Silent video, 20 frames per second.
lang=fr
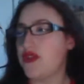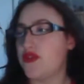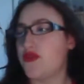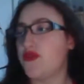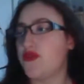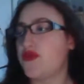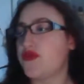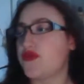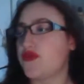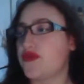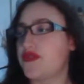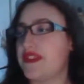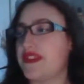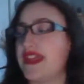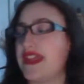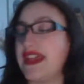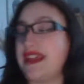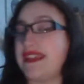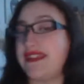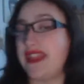Donc on
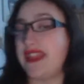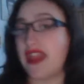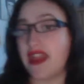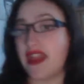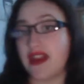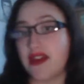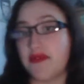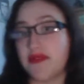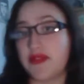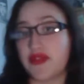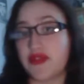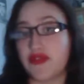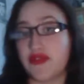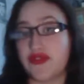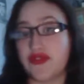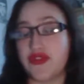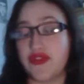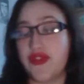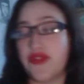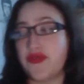s'est arrêté à Hermione
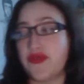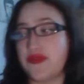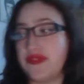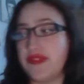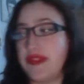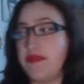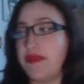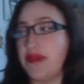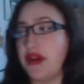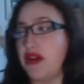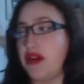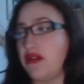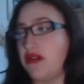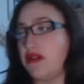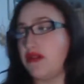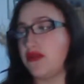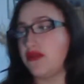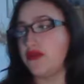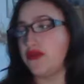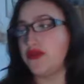Granger. Donc ses
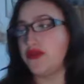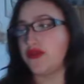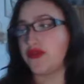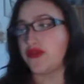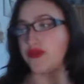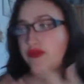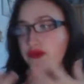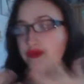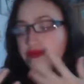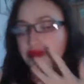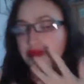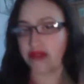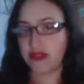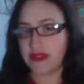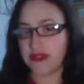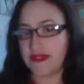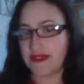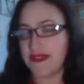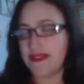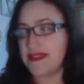parents, eux, sont
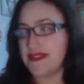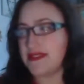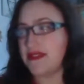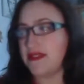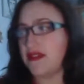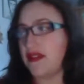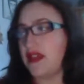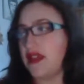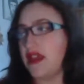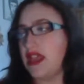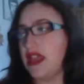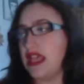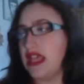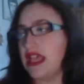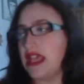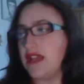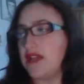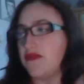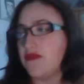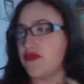dentistes.
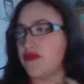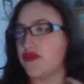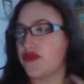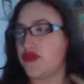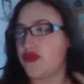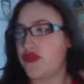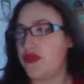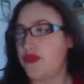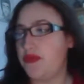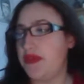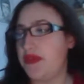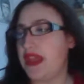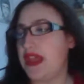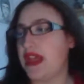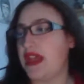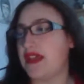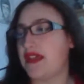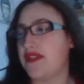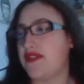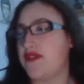Ils vont
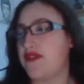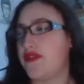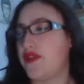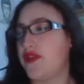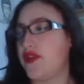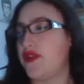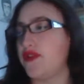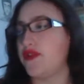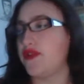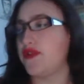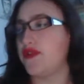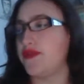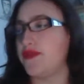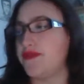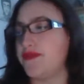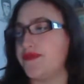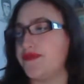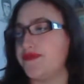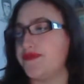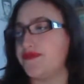subir un sort
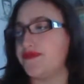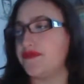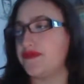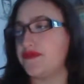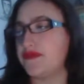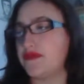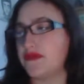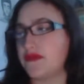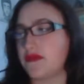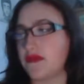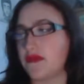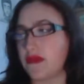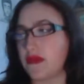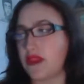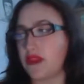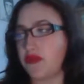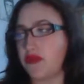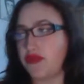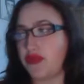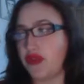euh,
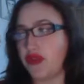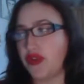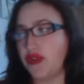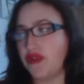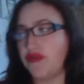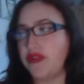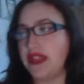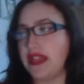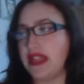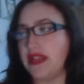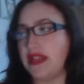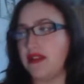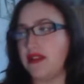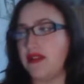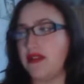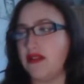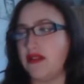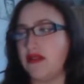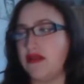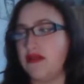pour enlever la,
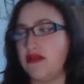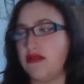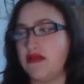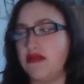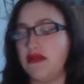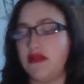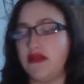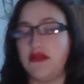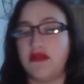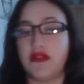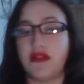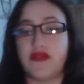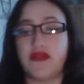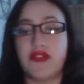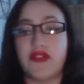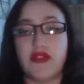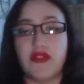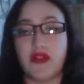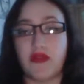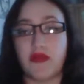leur
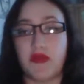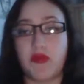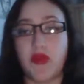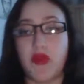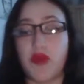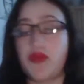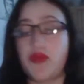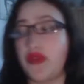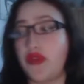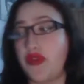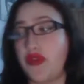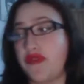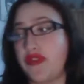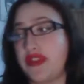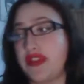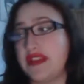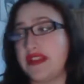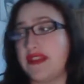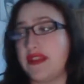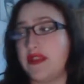fille de leur mémoire pour en
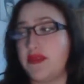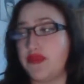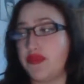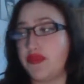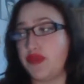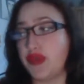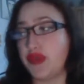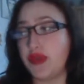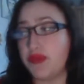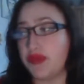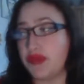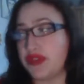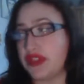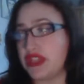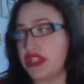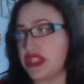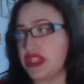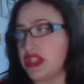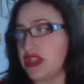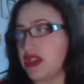fait pour les
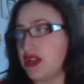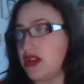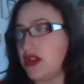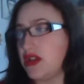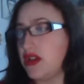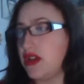protéger.